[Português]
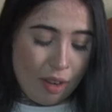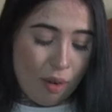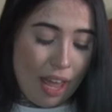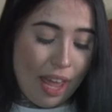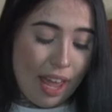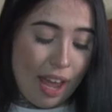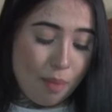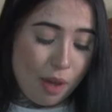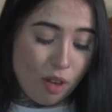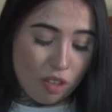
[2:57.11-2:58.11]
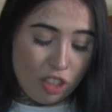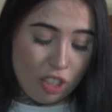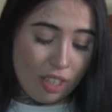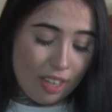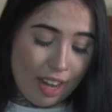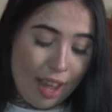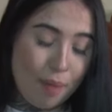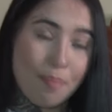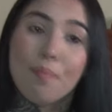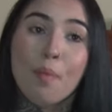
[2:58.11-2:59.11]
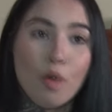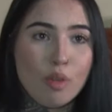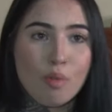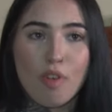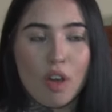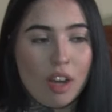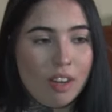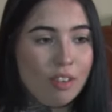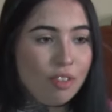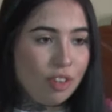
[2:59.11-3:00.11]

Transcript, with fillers: então, é, a minha rotina é muito focando no